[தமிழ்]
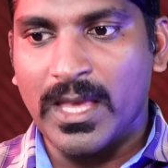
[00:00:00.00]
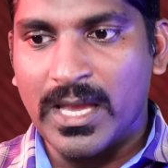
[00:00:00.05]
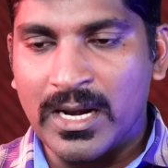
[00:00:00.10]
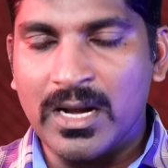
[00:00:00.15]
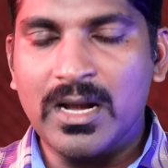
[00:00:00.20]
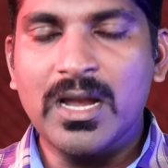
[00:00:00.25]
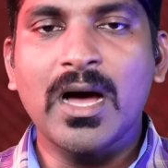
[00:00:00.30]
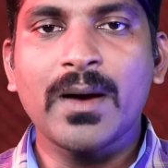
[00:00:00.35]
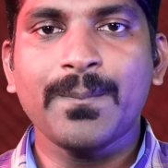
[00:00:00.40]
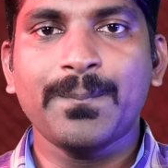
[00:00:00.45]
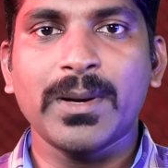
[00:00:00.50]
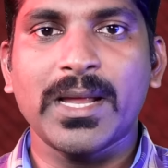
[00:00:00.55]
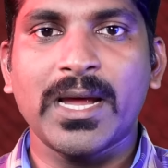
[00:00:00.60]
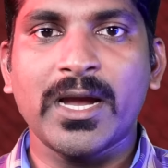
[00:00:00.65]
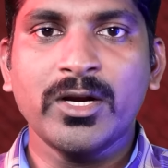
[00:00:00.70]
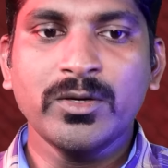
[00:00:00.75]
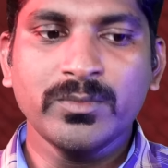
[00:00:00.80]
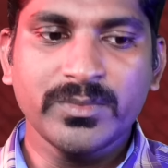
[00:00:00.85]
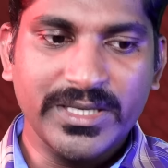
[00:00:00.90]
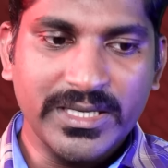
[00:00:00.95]
எல்லா
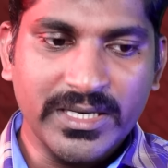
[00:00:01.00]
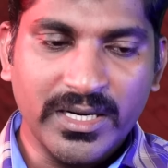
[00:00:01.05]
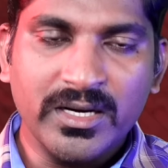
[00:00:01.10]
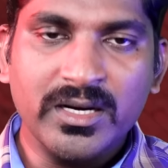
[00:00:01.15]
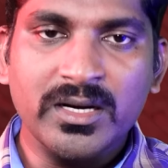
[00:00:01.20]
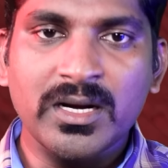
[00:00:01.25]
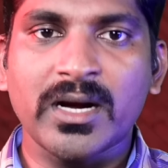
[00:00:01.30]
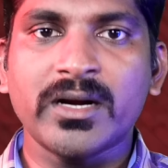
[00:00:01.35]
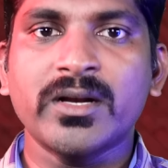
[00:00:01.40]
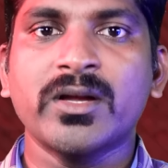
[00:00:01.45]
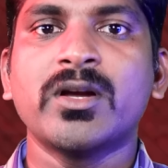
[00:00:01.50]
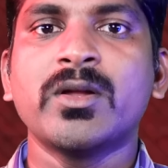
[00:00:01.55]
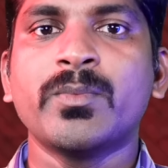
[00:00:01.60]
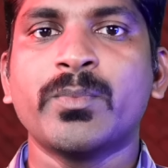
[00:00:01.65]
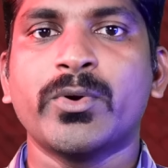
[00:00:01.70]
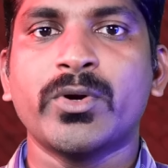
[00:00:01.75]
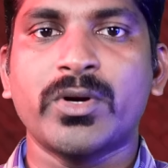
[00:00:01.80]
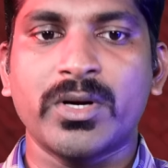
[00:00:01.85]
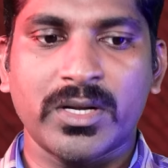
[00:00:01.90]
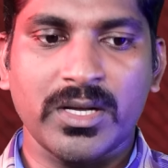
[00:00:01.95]
பிளானும் இரண்டு நாடுகளும்
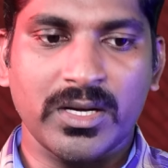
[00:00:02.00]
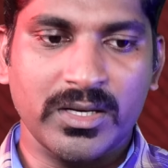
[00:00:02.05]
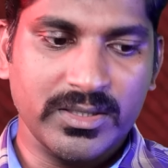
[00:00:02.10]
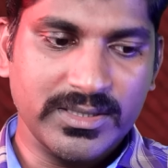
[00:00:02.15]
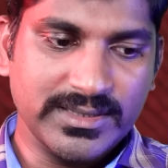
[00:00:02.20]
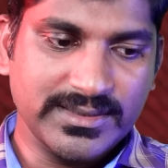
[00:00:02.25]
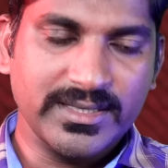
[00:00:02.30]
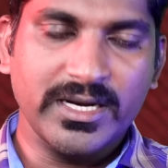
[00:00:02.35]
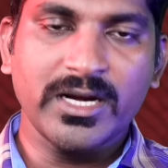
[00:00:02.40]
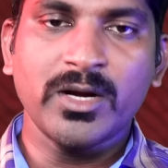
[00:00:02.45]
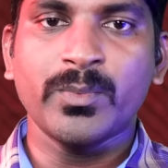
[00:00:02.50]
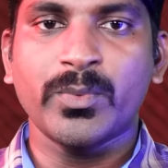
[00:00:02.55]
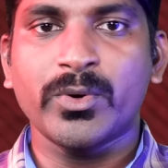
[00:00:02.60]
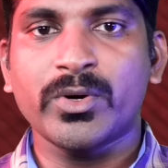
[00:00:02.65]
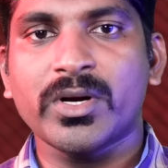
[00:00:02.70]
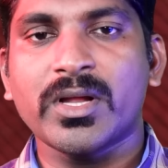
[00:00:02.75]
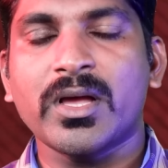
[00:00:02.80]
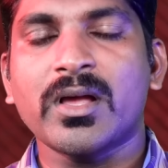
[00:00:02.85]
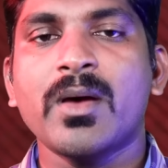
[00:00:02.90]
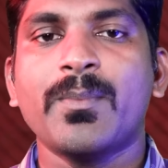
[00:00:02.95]
போட்டிருக்காங்க இஸ்ரேலும்
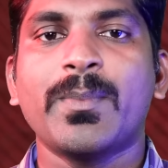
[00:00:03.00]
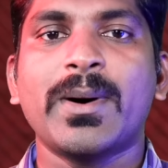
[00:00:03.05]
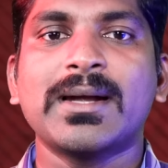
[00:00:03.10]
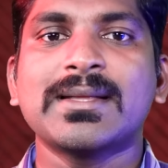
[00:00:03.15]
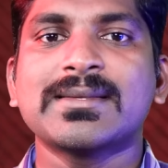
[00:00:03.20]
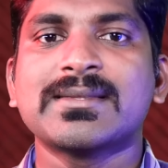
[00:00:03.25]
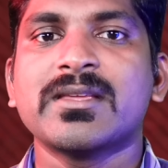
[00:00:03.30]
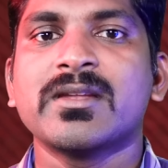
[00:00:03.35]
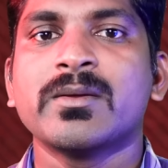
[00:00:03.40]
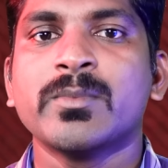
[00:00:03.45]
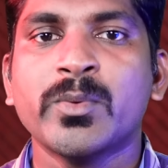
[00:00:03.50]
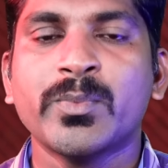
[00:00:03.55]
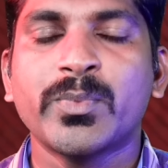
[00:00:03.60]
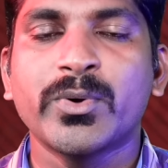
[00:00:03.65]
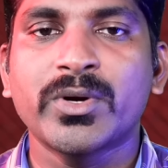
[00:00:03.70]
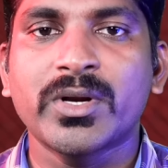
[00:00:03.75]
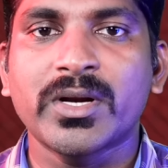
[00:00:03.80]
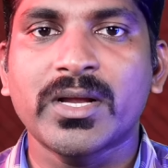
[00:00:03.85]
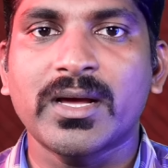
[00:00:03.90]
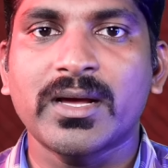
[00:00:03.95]
போட்டிருக்காங்க பாலஸ்தீனமும்
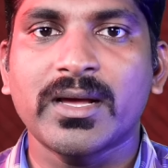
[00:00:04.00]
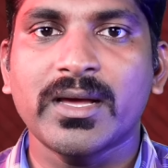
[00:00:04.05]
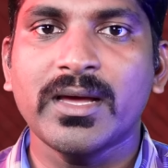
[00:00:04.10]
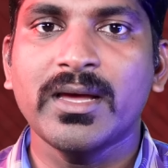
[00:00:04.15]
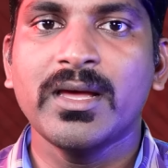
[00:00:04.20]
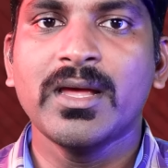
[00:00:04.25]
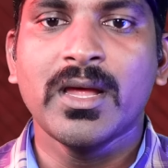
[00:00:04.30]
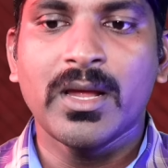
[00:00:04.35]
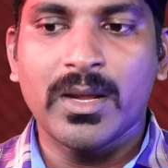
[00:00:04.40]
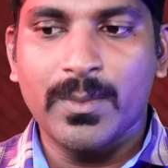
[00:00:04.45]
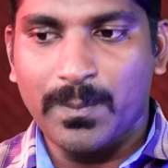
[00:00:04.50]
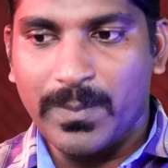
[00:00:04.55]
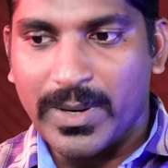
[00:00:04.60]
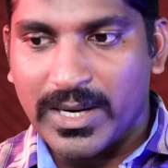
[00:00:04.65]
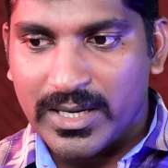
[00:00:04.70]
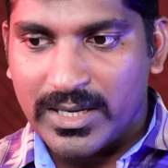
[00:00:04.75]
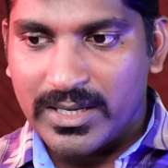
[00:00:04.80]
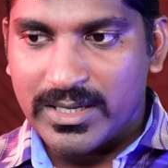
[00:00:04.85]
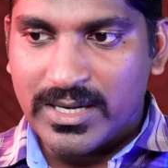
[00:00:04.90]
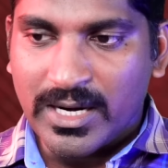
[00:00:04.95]
போட்டிருக்காங்க
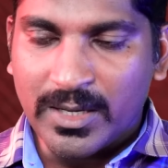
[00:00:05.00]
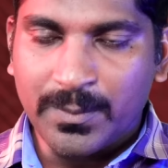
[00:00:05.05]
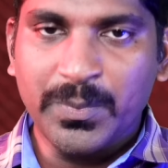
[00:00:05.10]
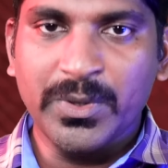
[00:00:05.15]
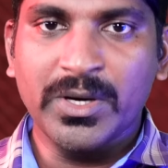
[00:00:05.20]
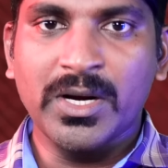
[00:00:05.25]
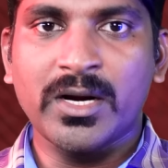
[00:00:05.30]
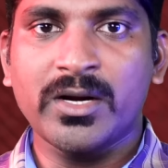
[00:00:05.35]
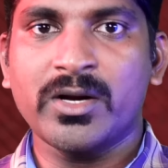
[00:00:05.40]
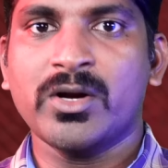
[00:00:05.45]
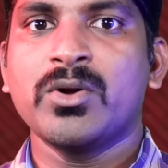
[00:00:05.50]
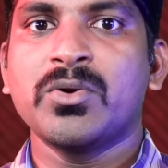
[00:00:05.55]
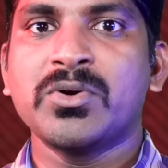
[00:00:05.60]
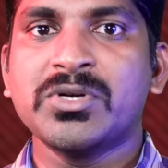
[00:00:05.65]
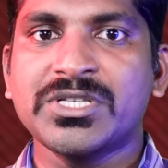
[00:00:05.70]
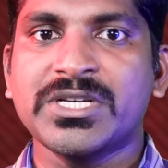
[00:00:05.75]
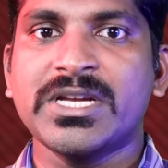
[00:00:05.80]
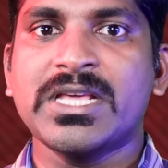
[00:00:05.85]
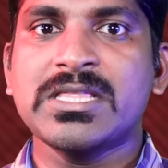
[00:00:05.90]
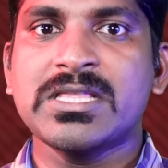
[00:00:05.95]
பல நட்பு நாடுகள்
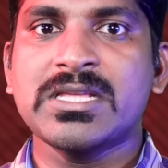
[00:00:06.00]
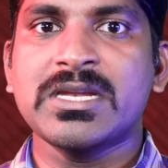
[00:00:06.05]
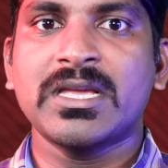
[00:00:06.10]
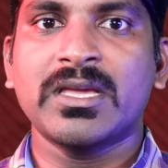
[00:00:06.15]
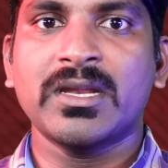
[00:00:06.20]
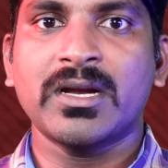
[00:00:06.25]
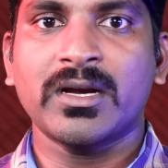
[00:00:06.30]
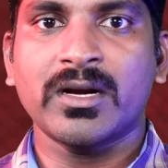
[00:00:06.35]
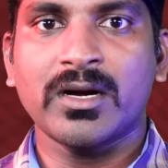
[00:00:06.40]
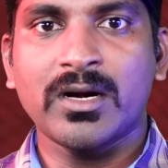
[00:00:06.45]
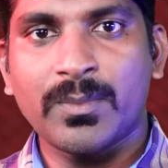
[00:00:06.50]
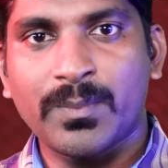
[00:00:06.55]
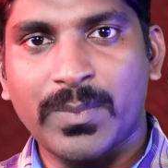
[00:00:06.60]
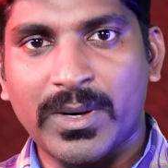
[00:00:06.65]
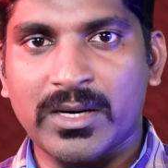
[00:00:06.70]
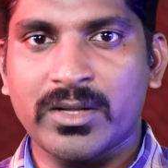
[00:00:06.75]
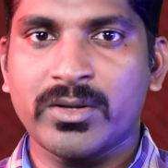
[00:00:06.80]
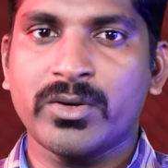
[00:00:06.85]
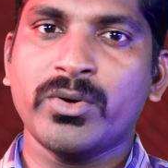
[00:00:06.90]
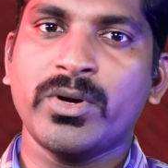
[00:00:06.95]
ஒன்றிணைந்திருக்கிறார்கள்
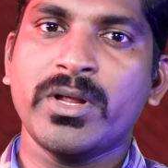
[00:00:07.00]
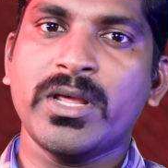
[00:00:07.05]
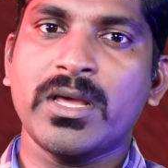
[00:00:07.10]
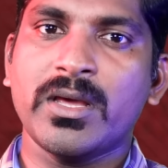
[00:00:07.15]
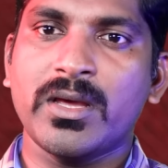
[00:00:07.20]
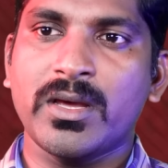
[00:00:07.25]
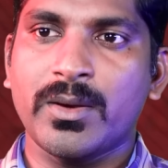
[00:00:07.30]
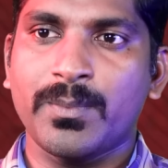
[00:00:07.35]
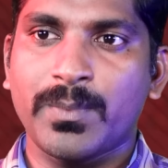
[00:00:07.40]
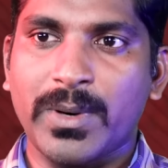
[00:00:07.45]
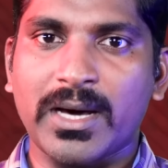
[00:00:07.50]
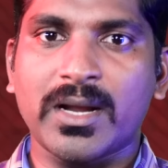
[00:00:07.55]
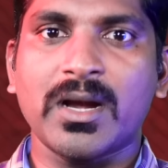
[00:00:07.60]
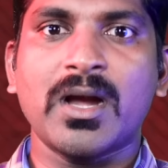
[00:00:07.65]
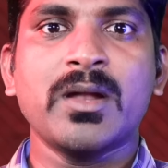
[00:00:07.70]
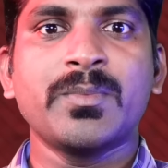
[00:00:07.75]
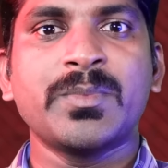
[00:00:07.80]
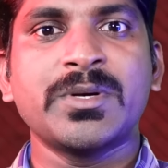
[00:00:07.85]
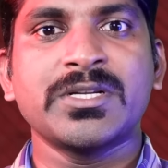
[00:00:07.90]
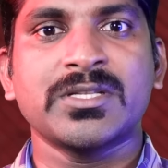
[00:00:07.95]
பலருடைய
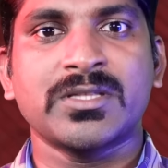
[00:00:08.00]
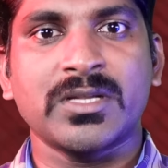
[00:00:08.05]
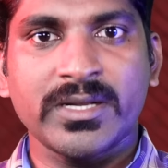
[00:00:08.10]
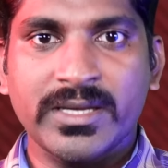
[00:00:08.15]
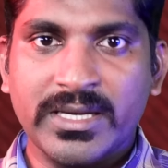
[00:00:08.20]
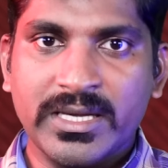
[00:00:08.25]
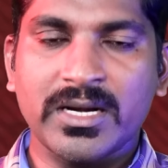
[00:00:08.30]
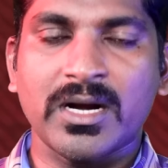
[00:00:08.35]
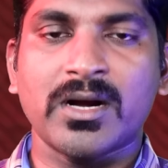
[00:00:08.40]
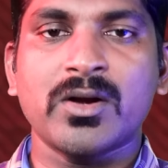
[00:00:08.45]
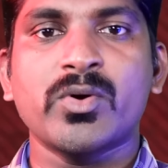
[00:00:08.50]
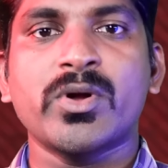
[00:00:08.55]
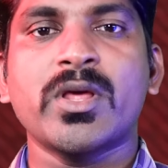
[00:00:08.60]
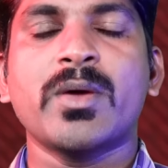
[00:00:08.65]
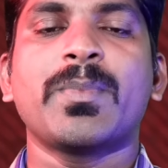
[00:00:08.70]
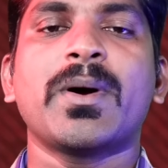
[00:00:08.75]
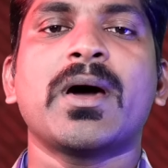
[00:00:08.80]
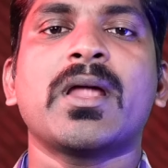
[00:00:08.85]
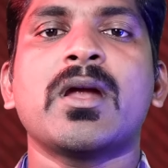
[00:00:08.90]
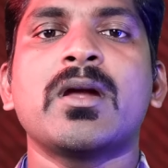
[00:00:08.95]
பாராளுமன்றத்தில் ஈரானுடைய
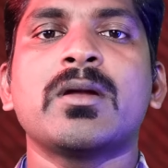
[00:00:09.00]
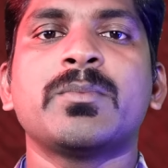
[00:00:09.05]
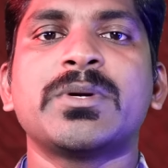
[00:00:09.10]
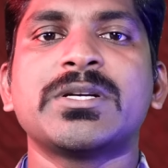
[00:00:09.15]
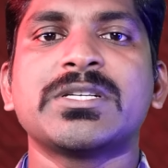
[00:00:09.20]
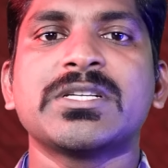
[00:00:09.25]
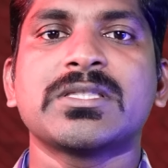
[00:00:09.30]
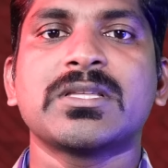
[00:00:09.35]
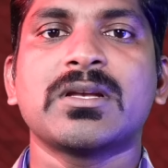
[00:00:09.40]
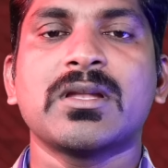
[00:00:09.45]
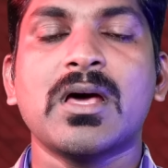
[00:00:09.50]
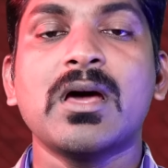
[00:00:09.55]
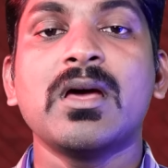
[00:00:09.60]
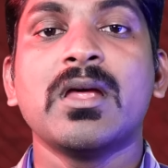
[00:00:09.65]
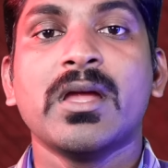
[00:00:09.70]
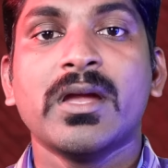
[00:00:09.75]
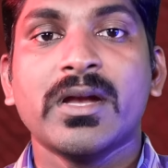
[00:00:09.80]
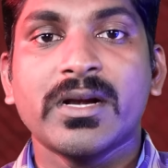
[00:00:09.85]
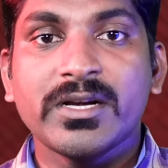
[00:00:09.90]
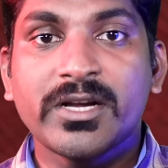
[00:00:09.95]
பாராளுமன்றத்திலாம்
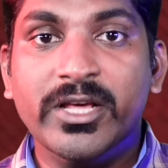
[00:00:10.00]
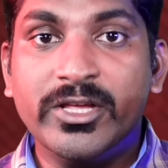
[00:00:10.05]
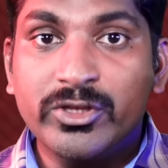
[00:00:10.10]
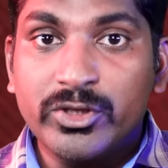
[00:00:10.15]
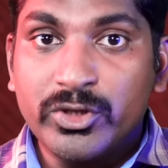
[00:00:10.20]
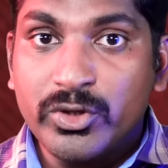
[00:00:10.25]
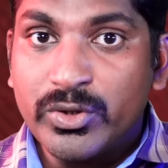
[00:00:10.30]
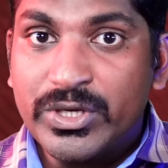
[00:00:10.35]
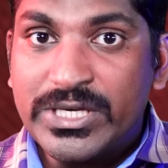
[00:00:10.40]
டெத் டு